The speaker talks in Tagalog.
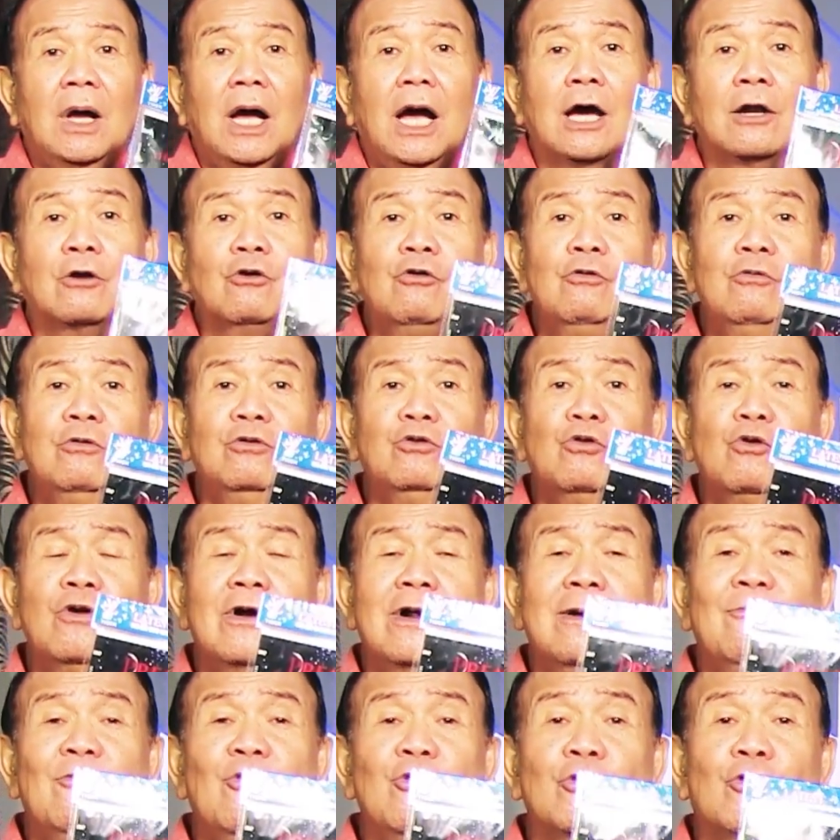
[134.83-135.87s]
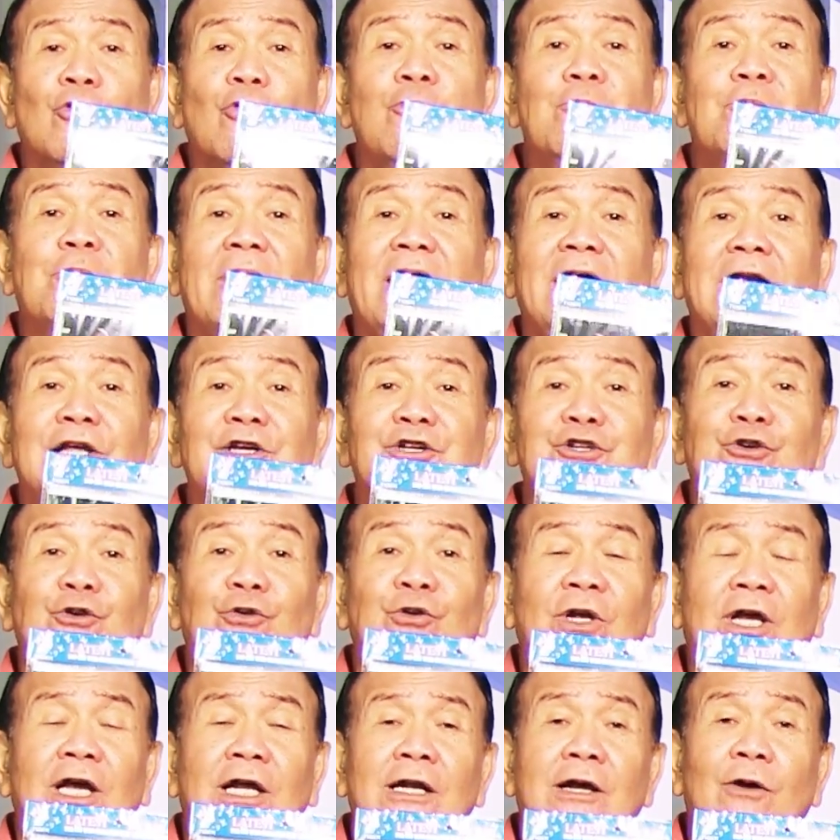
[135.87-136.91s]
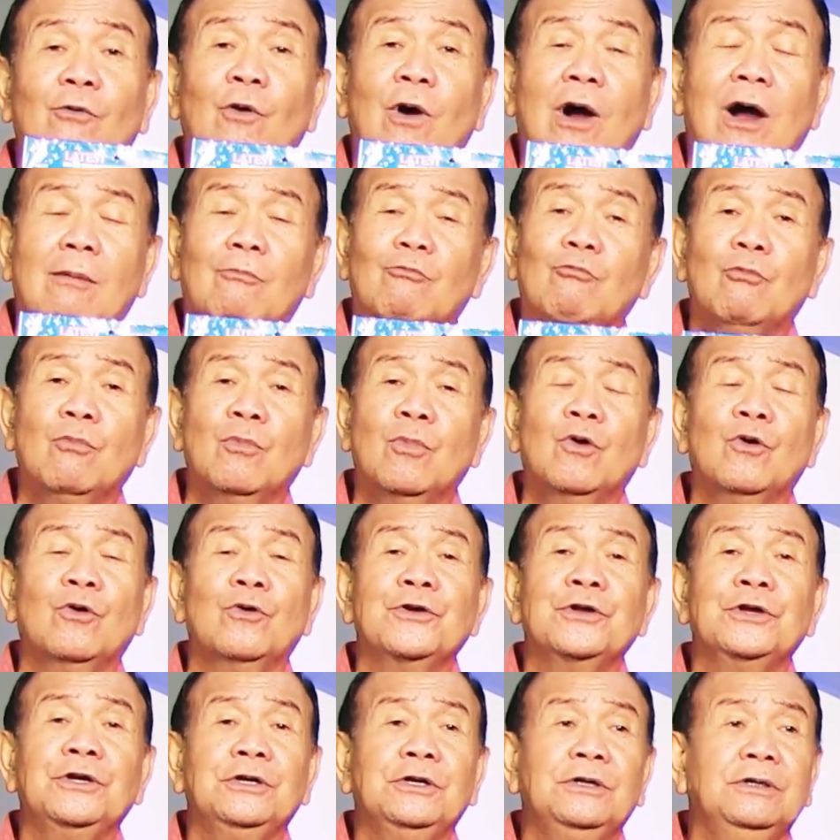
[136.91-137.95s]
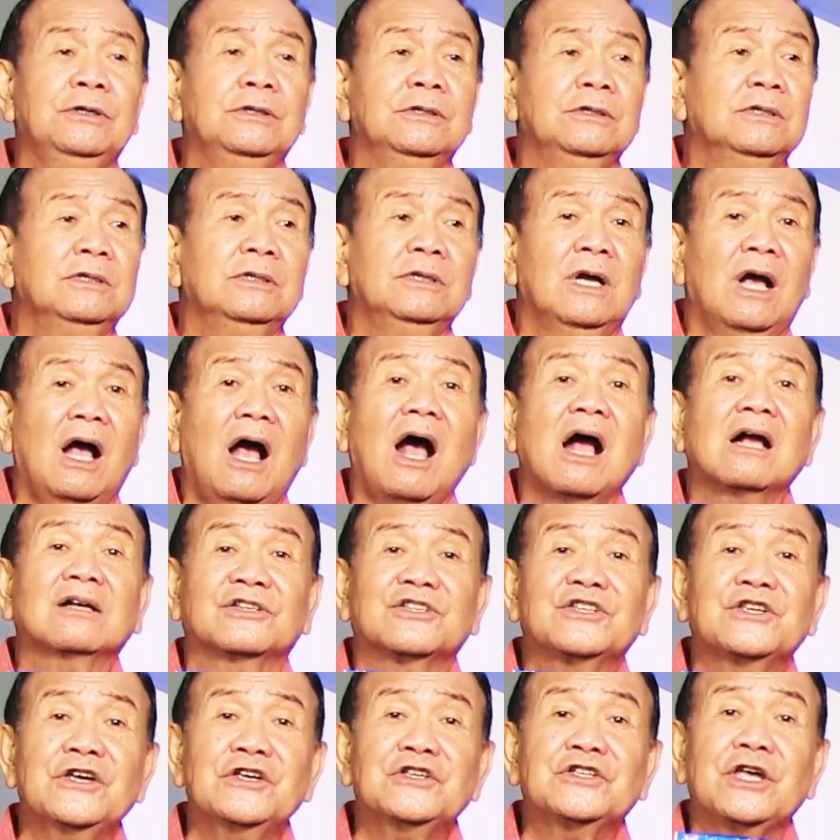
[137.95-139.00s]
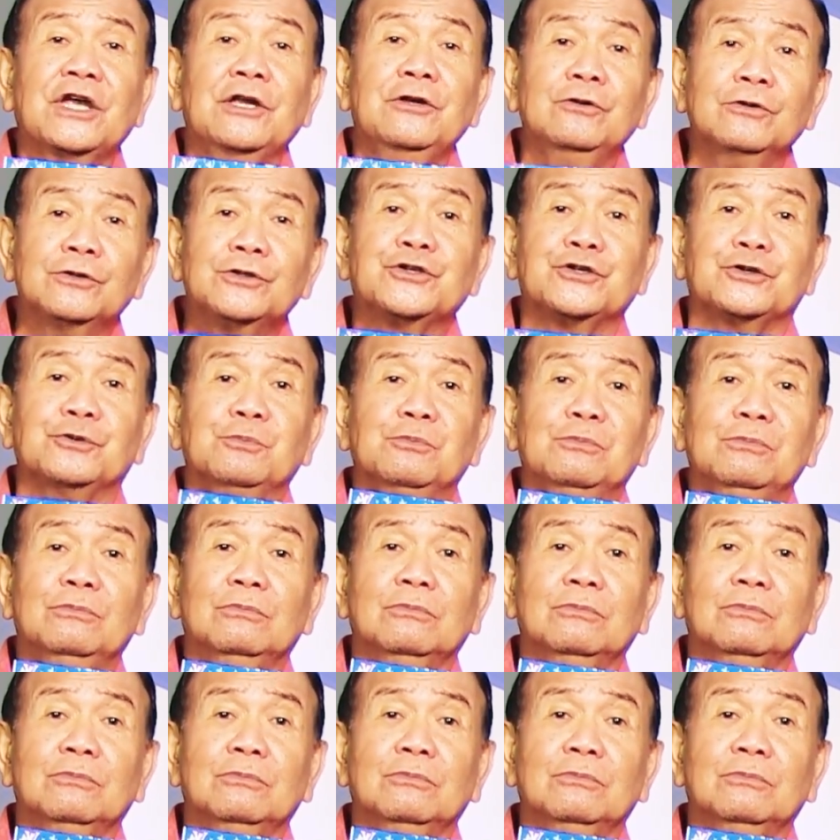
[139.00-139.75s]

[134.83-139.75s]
aron do na mo'y compilation kanang wa mo'y access sa YouTube.